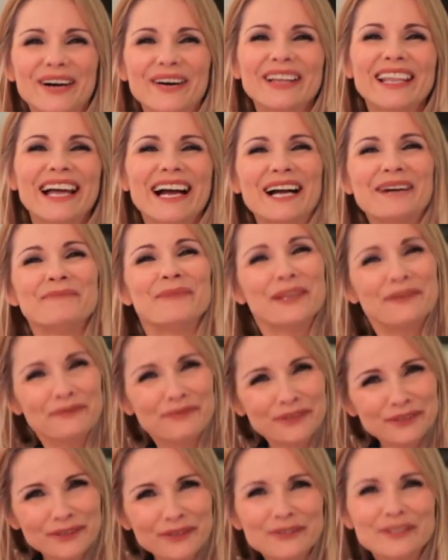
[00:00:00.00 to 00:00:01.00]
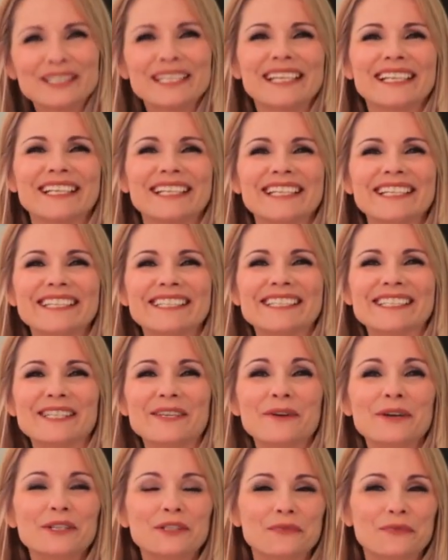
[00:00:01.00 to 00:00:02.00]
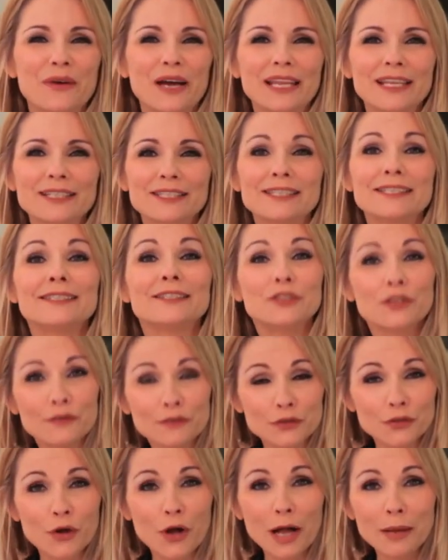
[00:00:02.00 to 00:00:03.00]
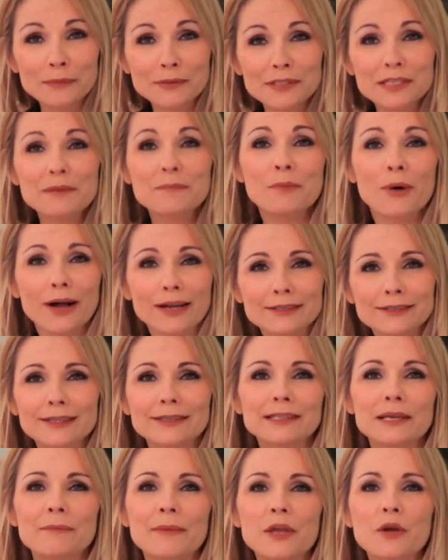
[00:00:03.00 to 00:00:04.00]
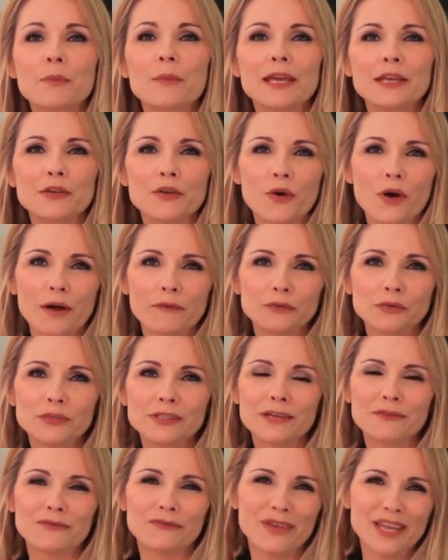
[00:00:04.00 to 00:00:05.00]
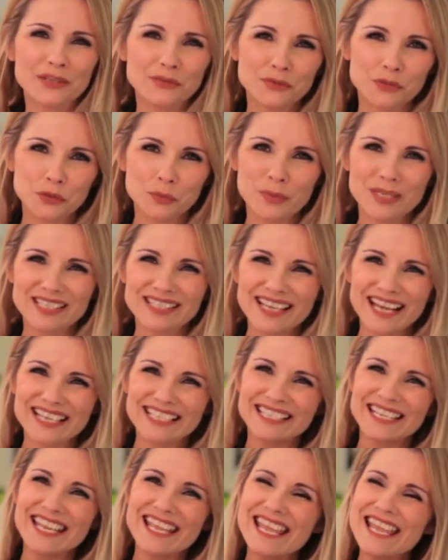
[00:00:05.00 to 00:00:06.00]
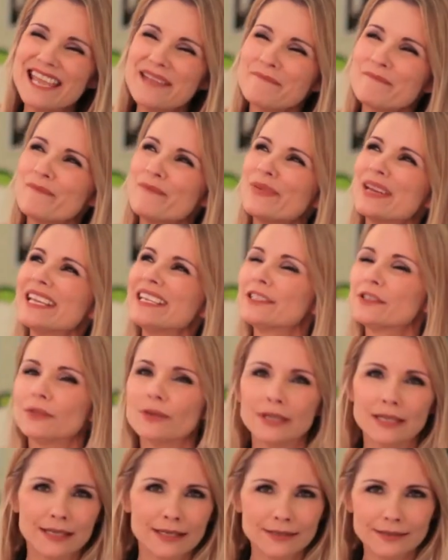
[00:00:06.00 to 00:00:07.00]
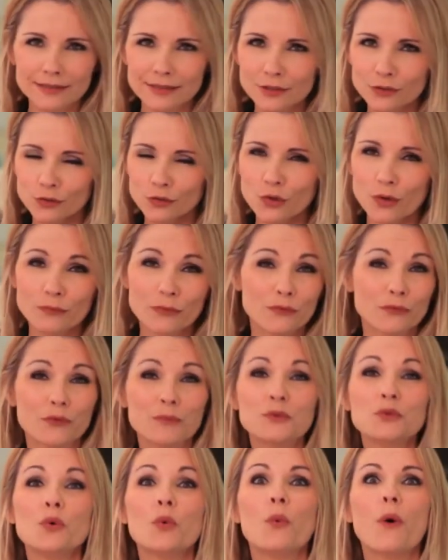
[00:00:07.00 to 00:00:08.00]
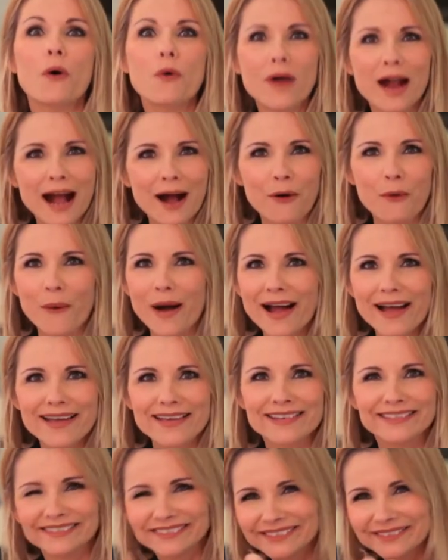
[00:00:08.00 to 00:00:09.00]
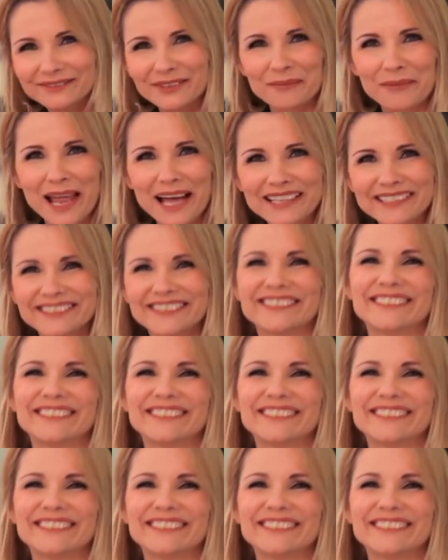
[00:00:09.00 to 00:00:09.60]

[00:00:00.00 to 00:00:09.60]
Olá, bem-vindo ao Cineglitz, que hoje fala de Steve Jobs e mostra também o making-off dos efeitos especiais impressionantes do novo filme do Wong Kar-wai. Vamos lá?